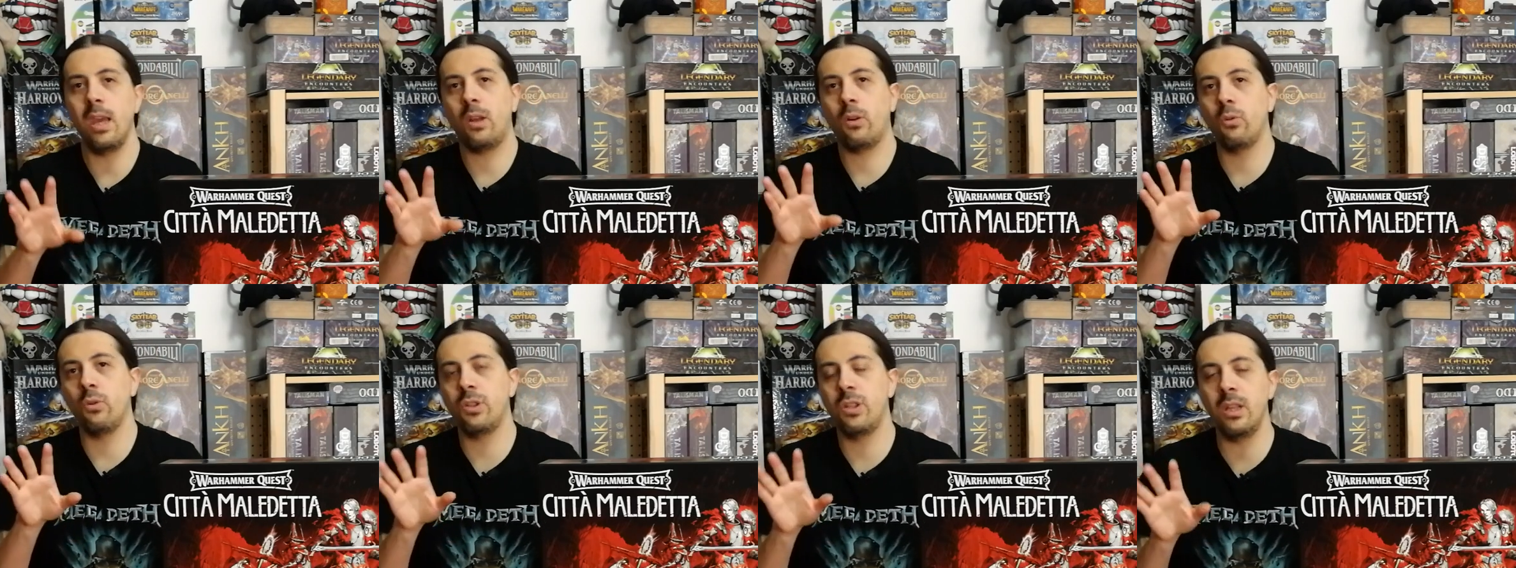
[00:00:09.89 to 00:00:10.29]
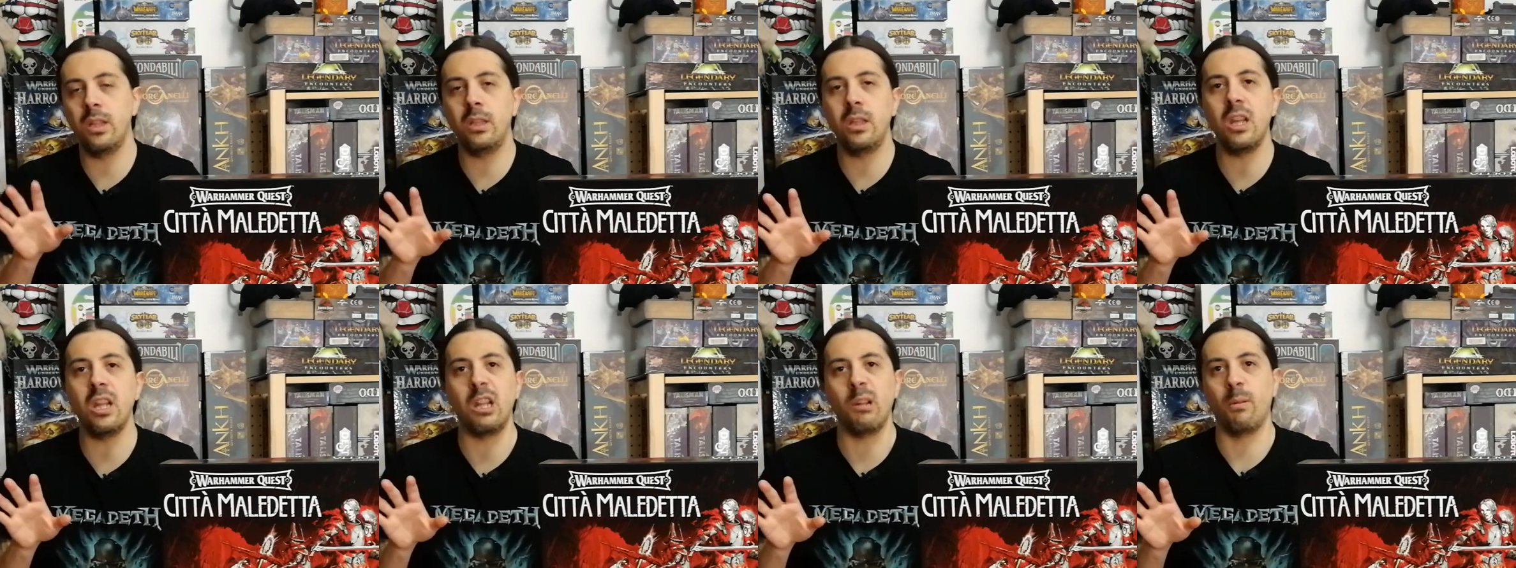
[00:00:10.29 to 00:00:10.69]
e
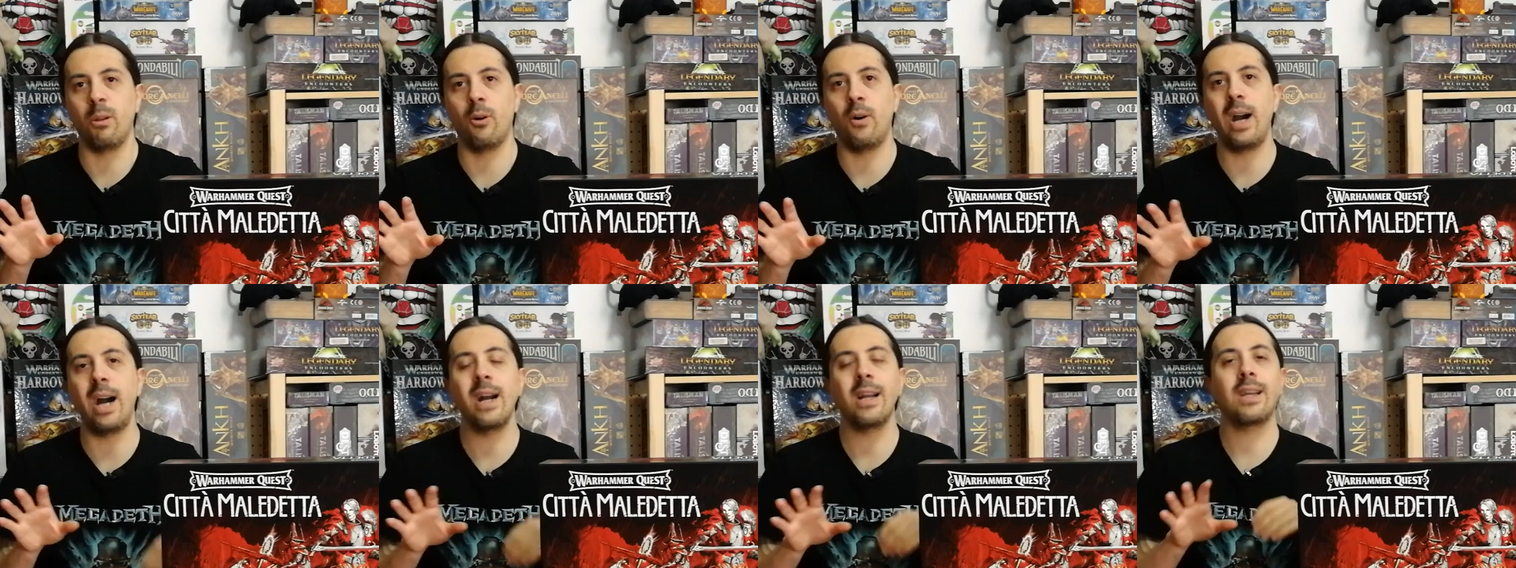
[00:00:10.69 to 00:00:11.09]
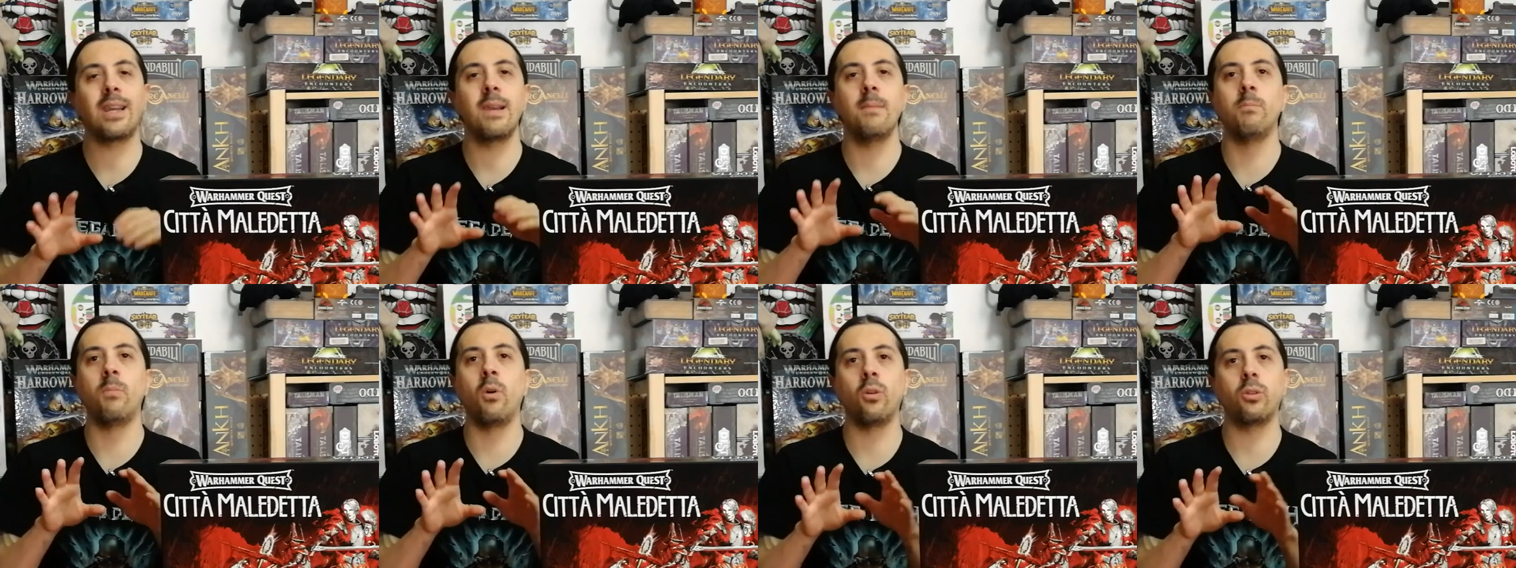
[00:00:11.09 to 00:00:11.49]
consentitemelo
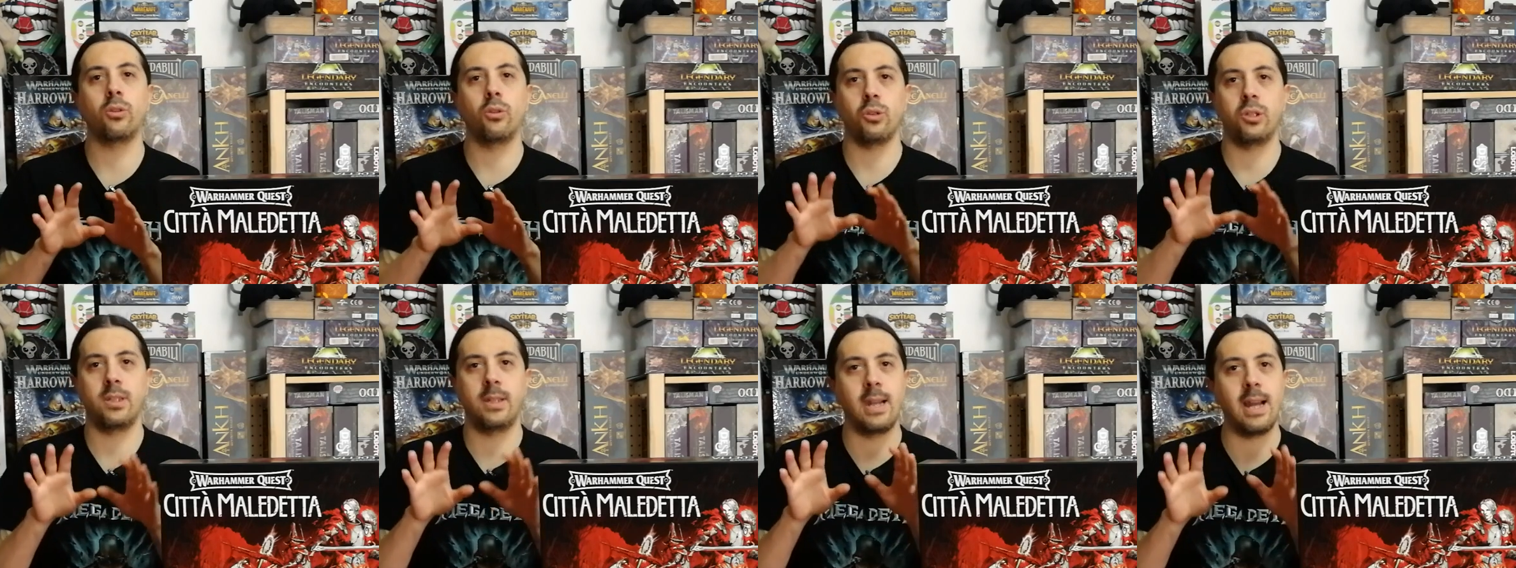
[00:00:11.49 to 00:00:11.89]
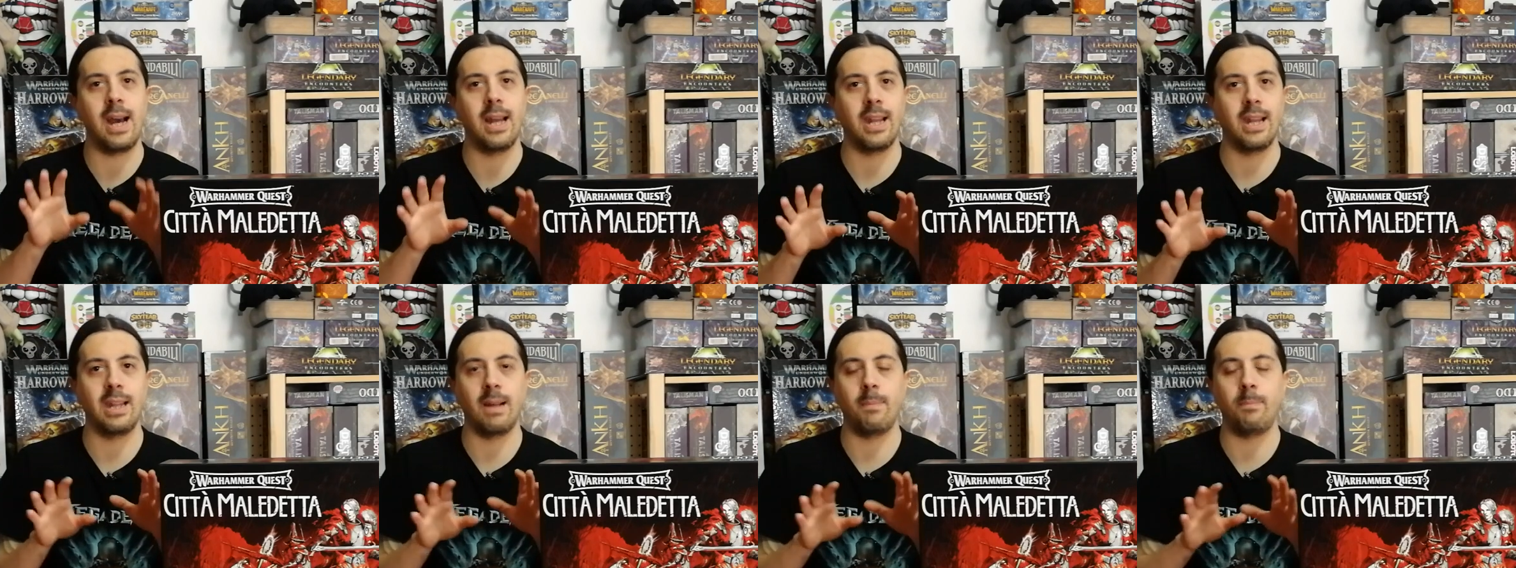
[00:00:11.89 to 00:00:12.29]
anche molto strana